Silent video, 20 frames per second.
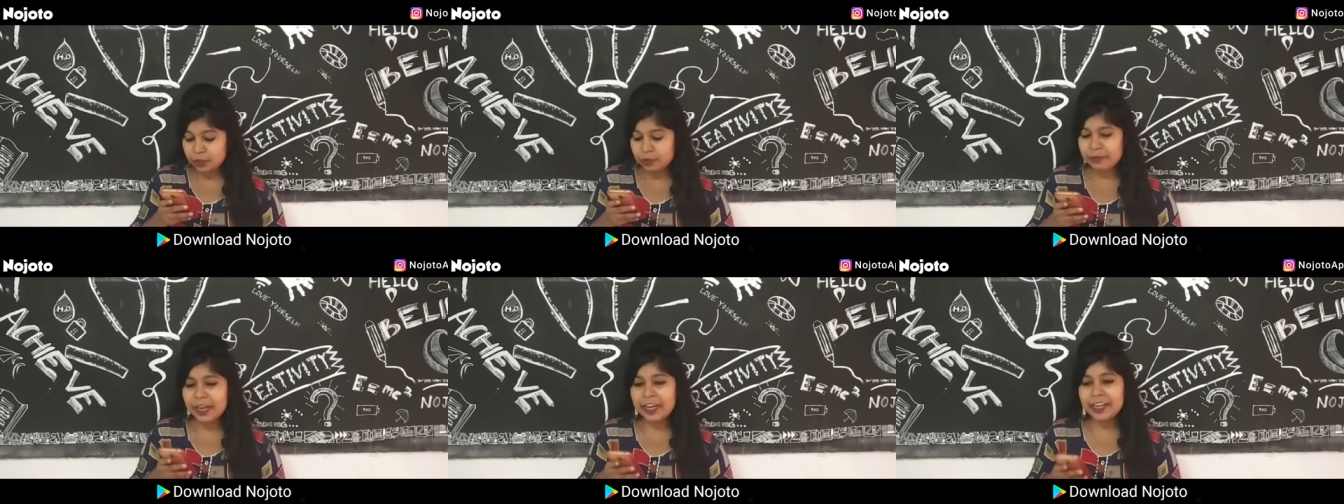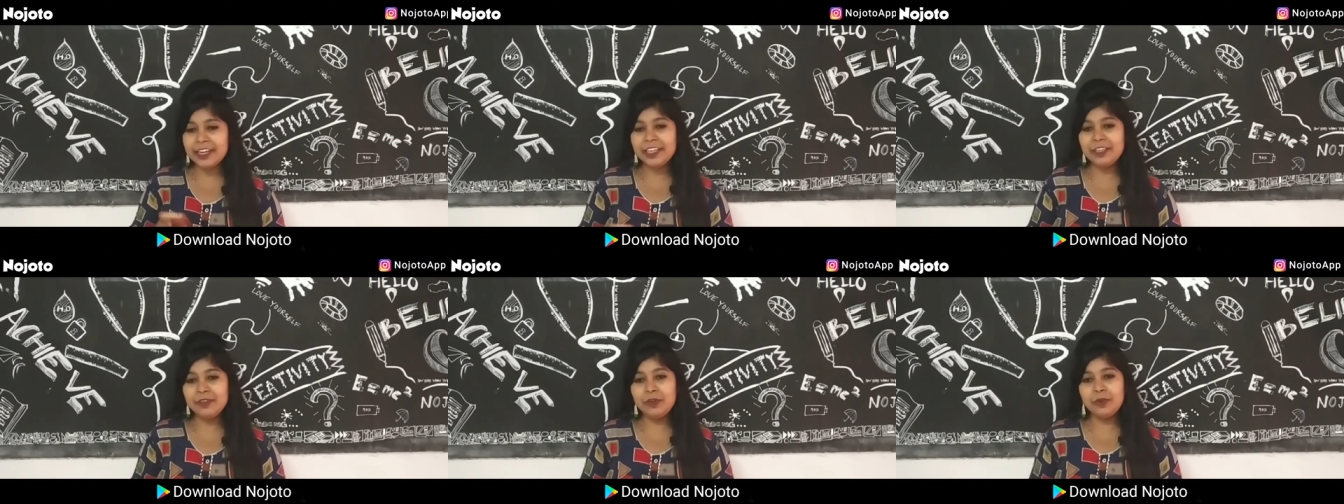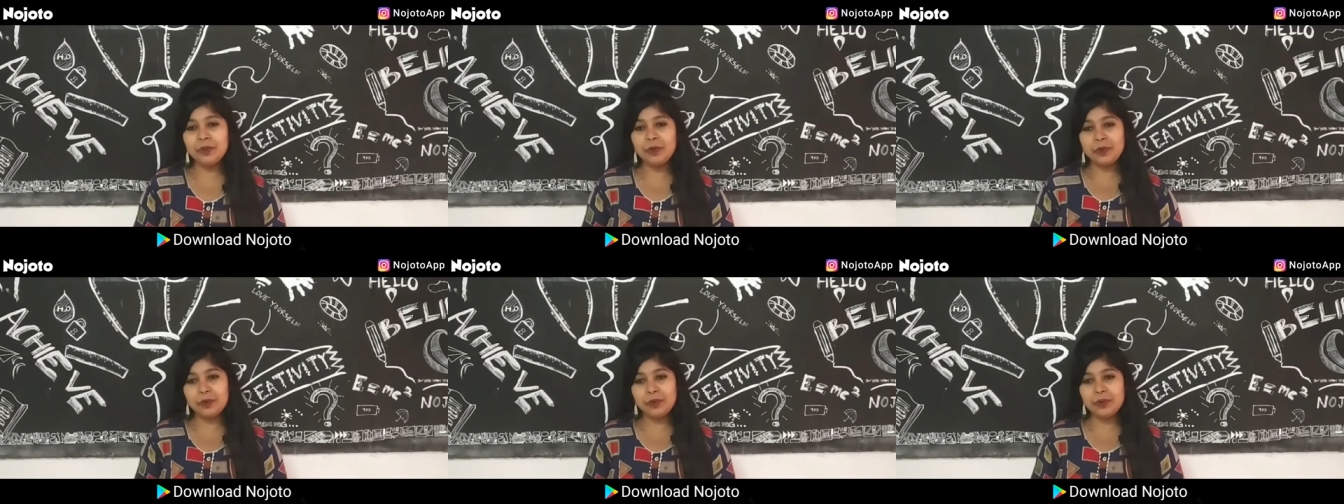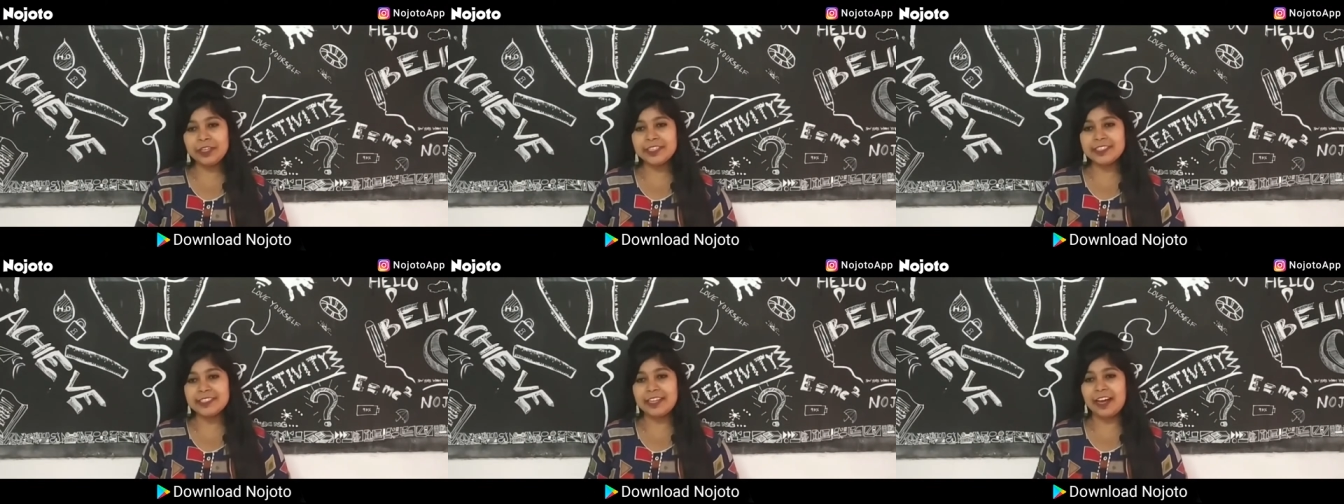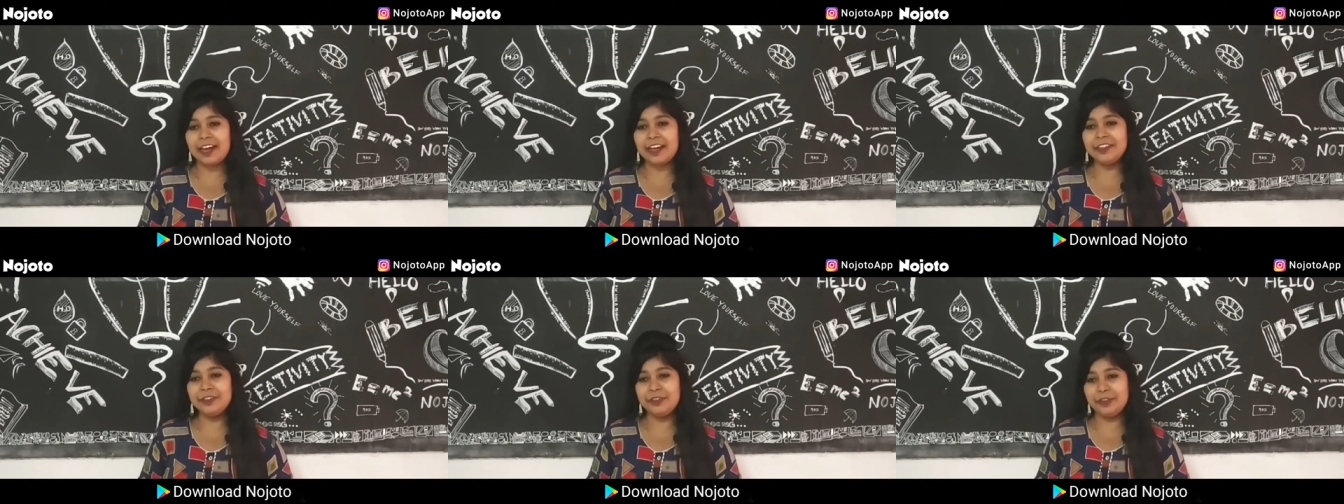तुम्हारा यूँ लोगों के
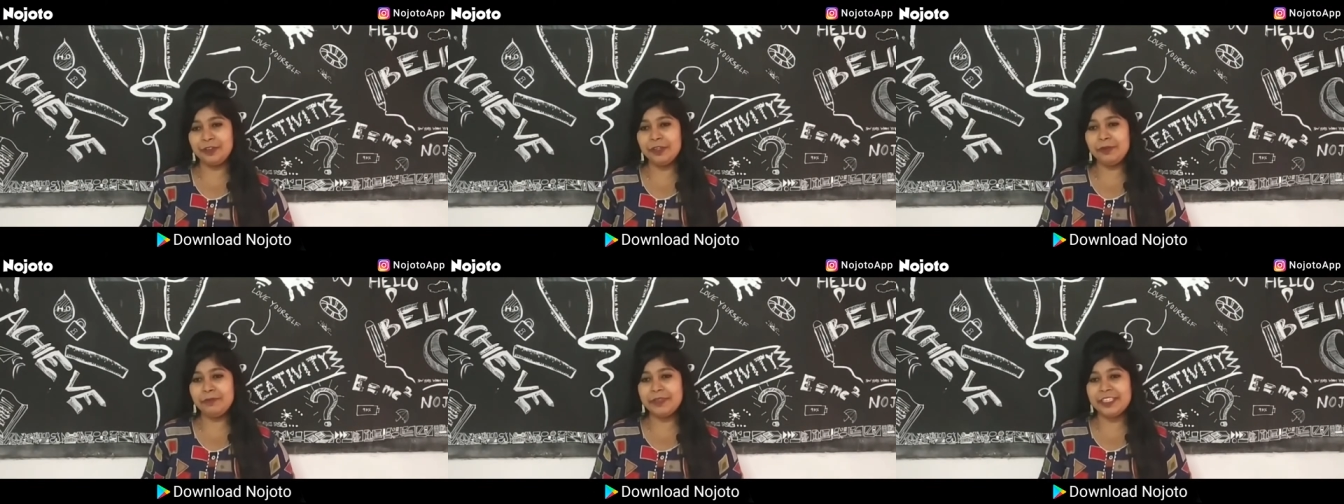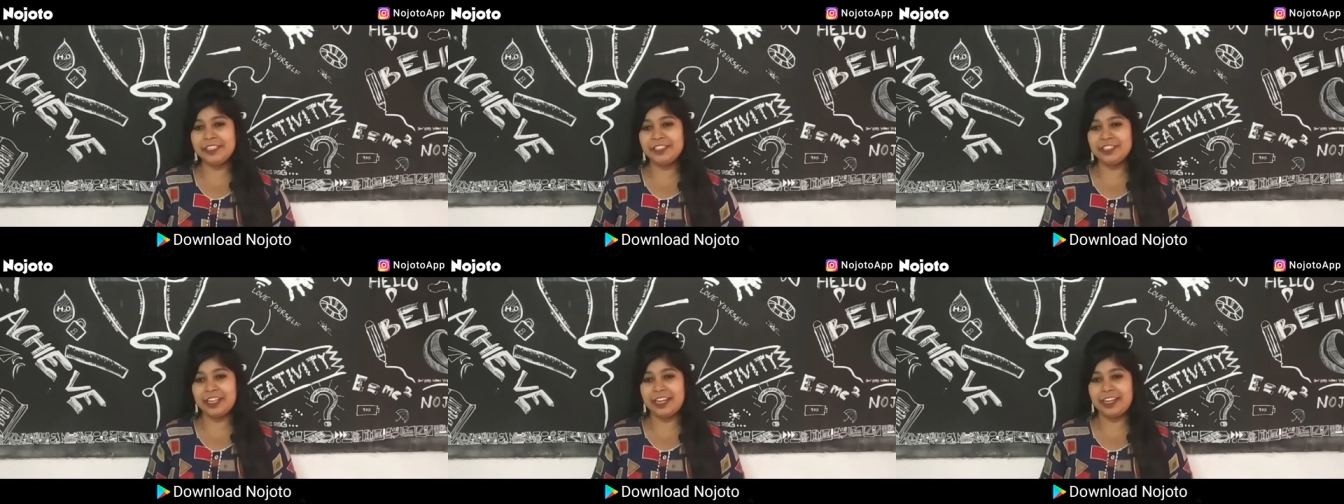साथ घुल मिल